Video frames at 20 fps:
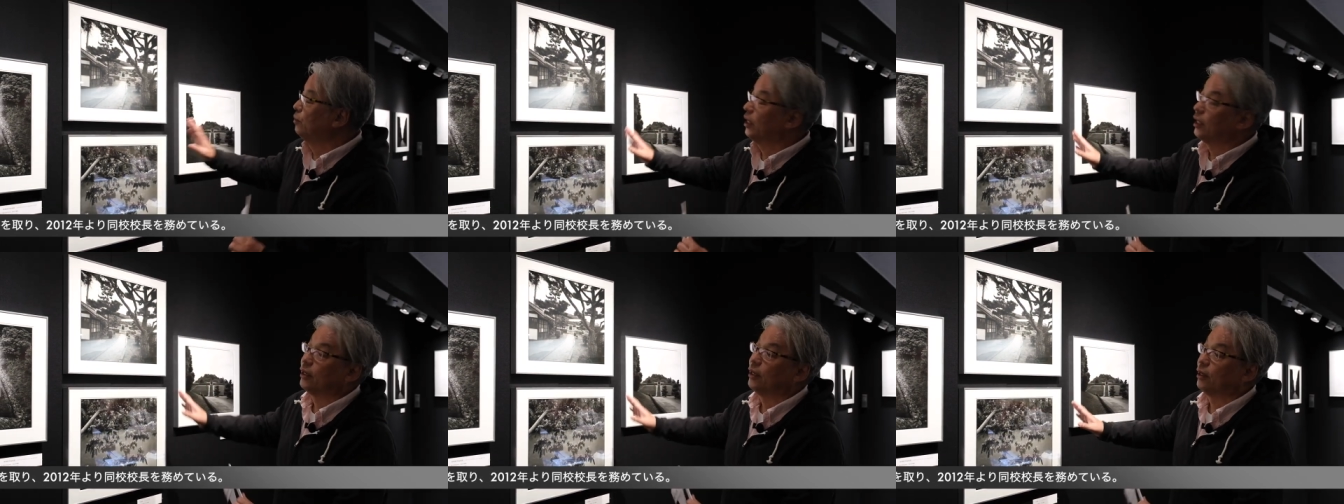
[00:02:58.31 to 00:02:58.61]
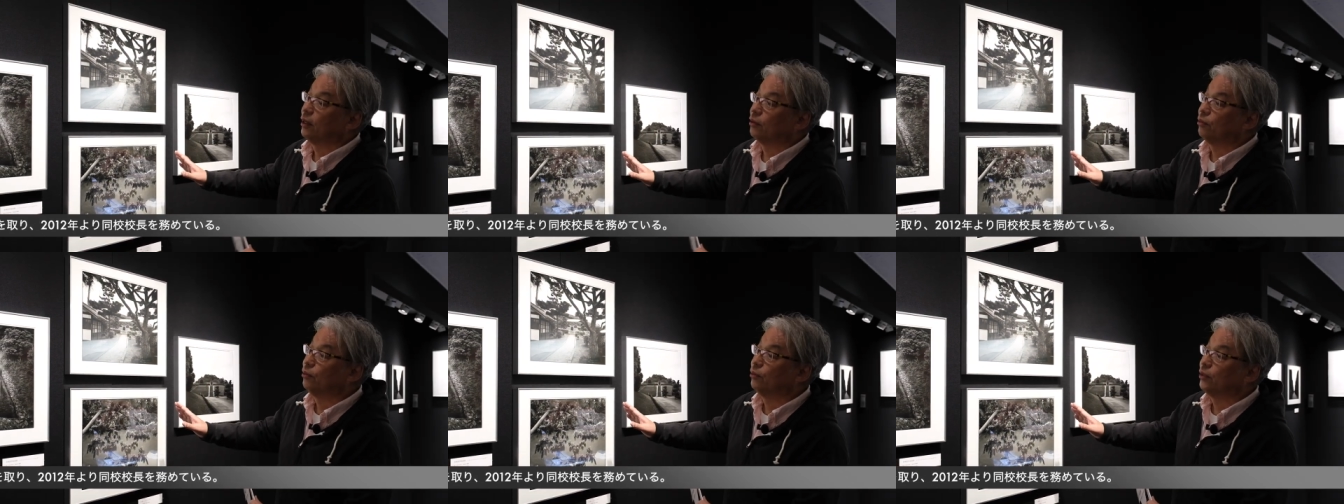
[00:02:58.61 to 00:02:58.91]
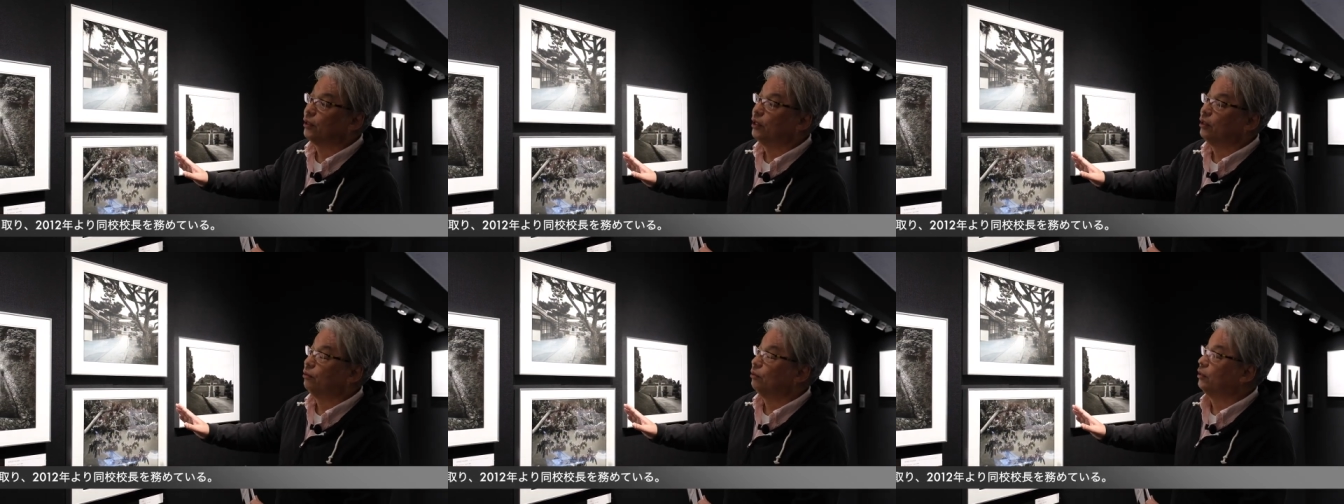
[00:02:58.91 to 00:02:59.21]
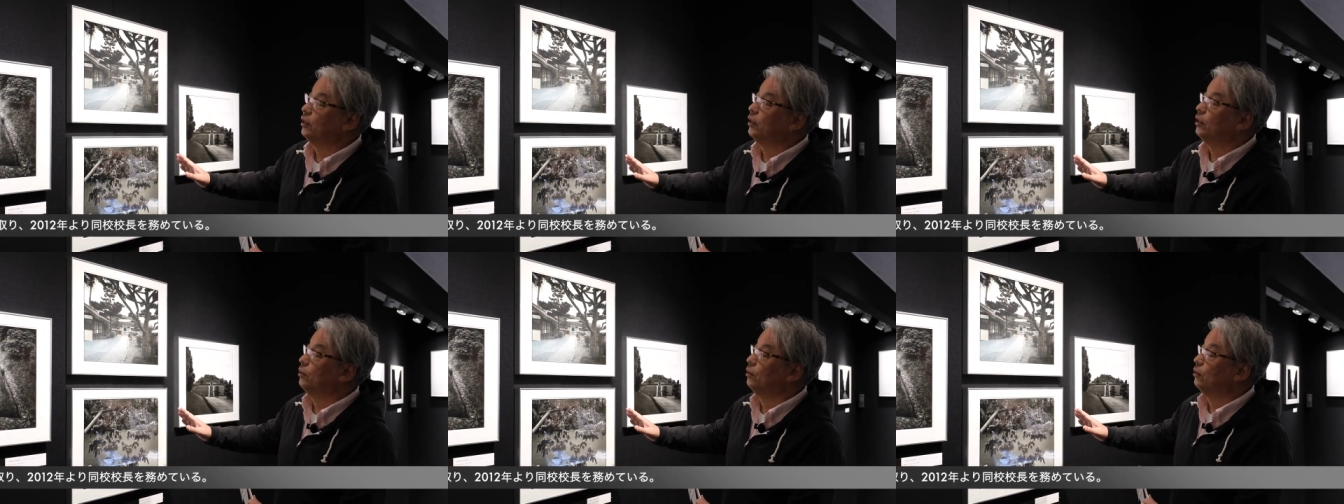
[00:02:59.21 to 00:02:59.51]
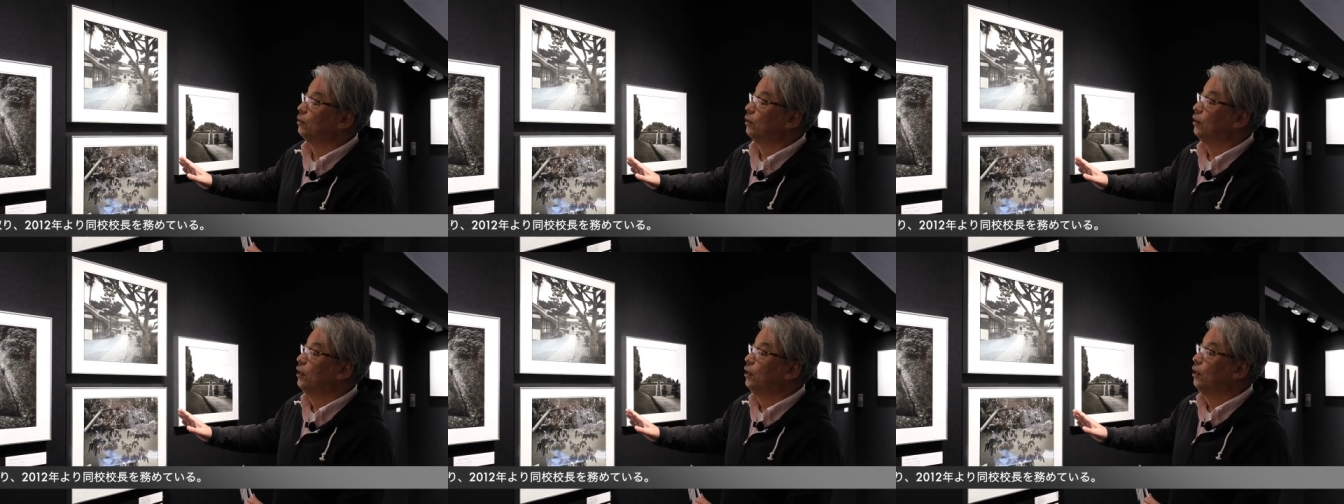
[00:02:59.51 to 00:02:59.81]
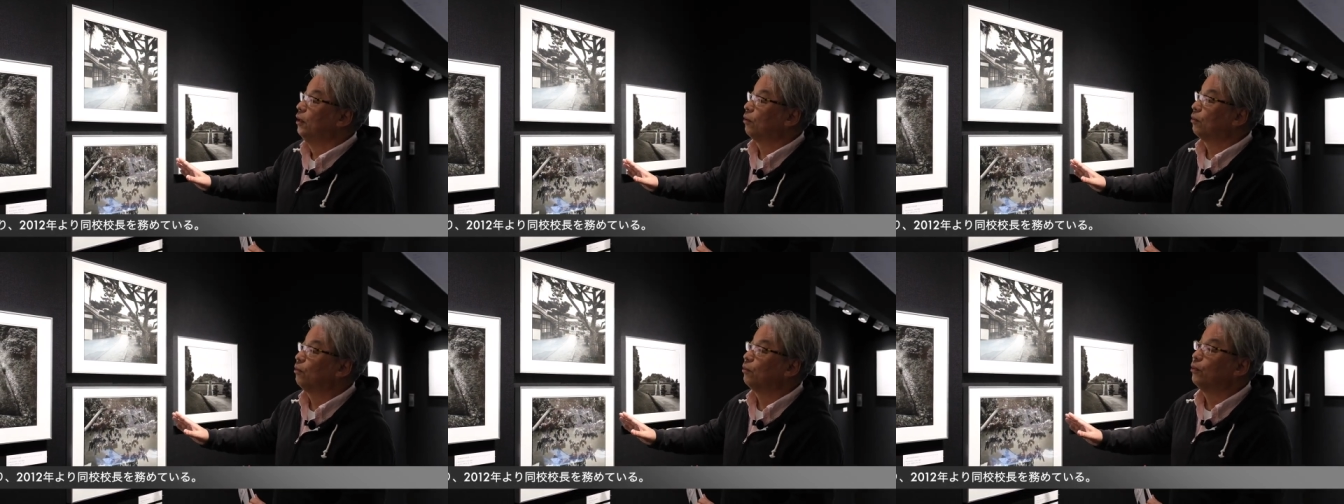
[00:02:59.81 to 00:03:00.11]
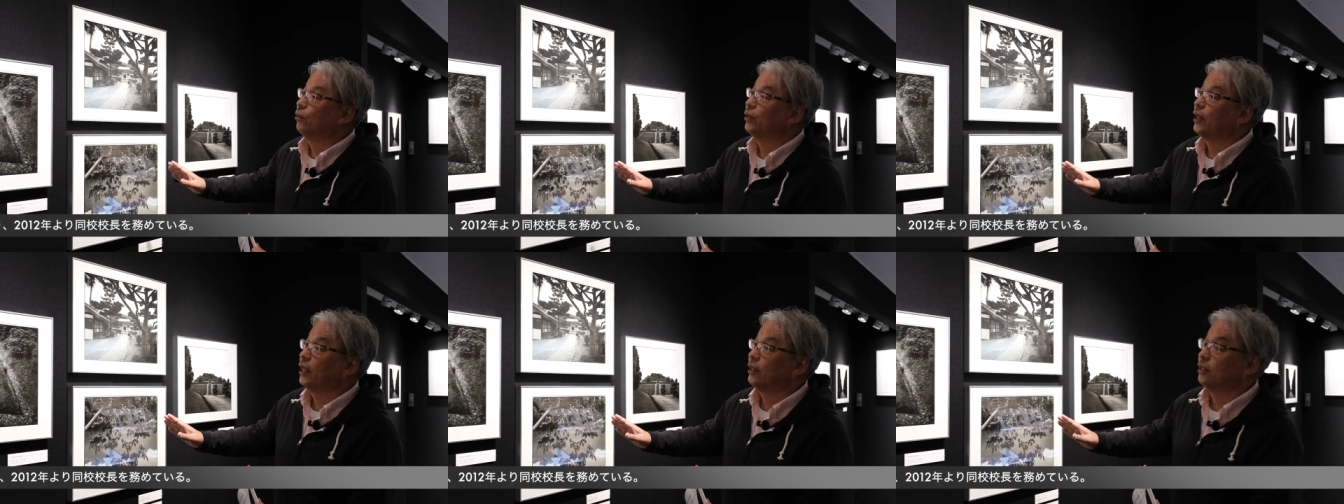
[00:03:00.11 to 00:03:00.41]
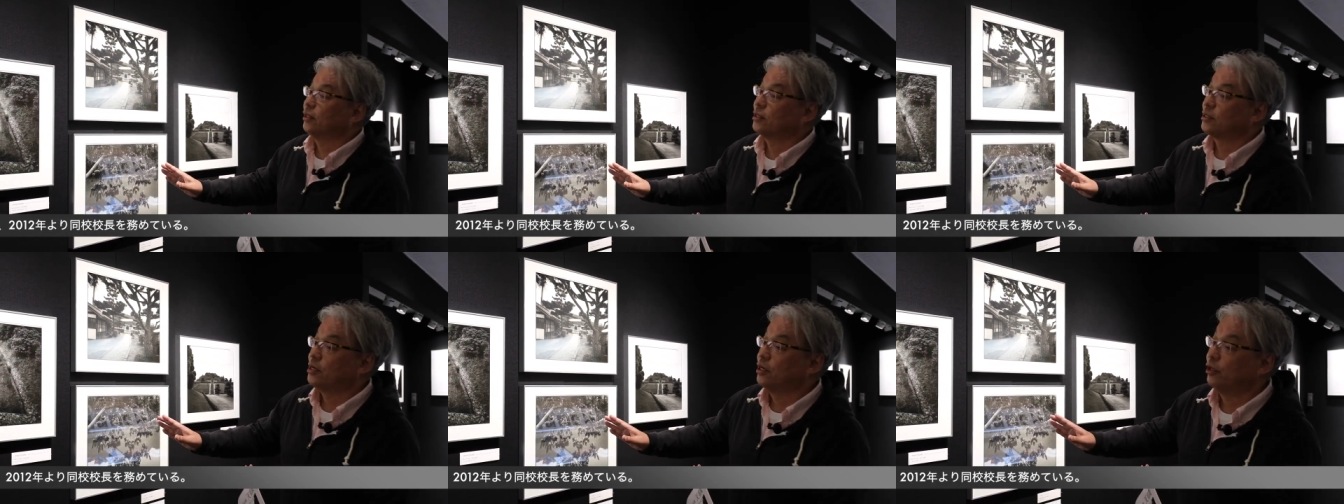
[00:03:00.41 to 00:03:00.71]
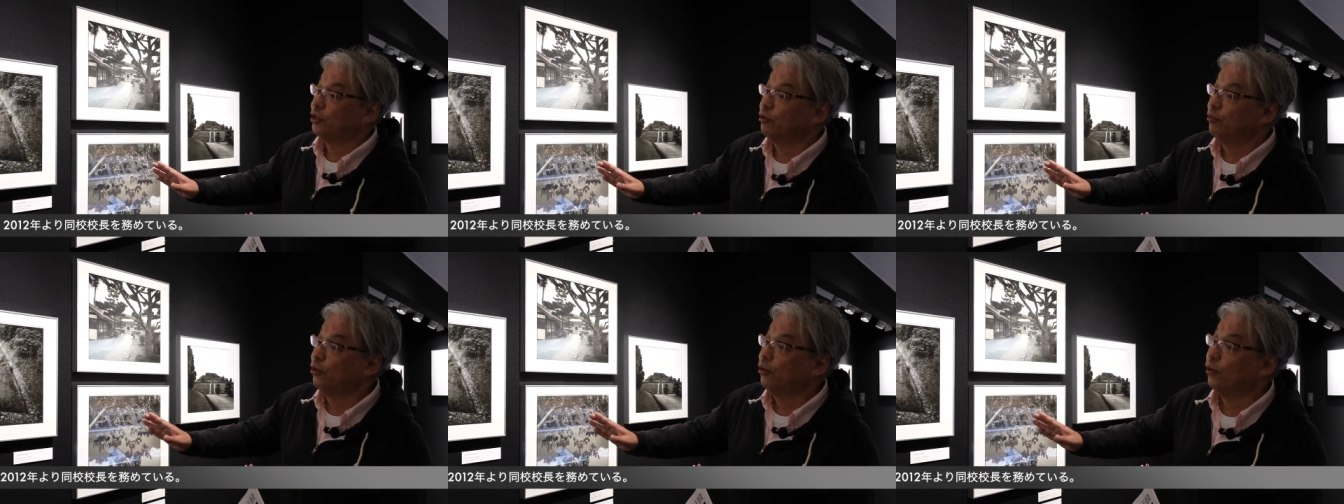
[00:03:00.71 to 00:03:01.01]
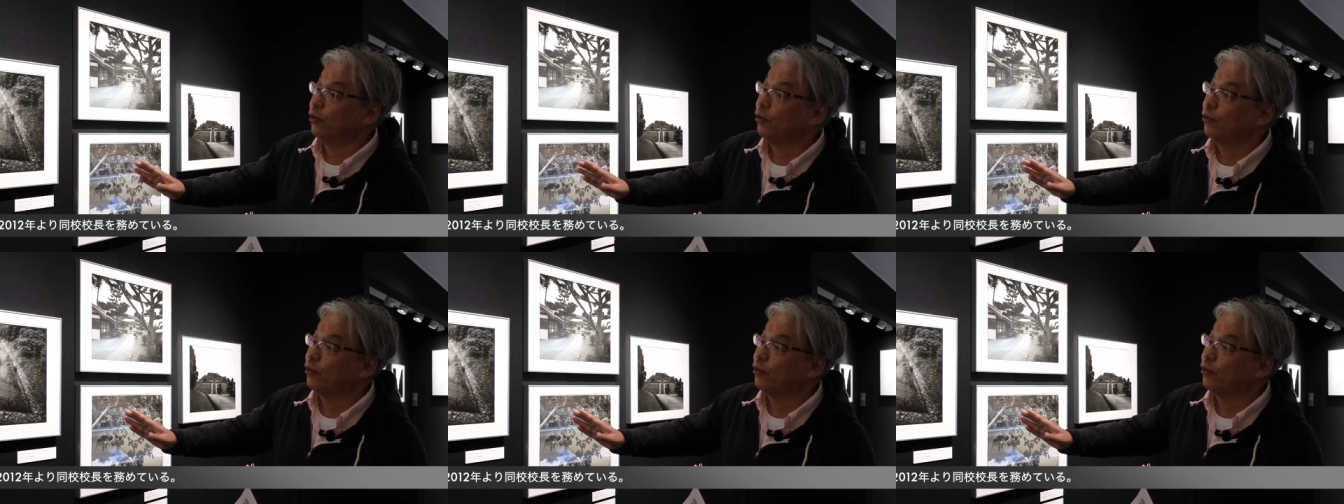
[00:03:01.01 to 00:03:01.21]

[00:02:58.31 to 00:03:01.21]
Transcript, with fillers: 面から撮ってるっていうことなんですけれども、